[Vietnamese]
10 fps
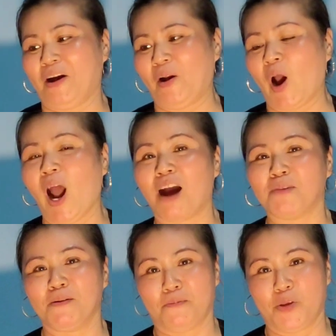Hồi đó
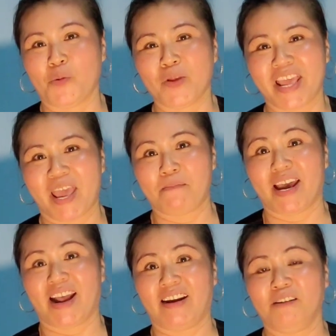ông đó làm chung với em
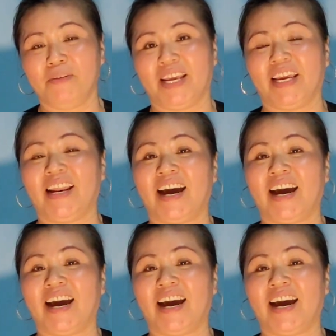nè, lúc này cái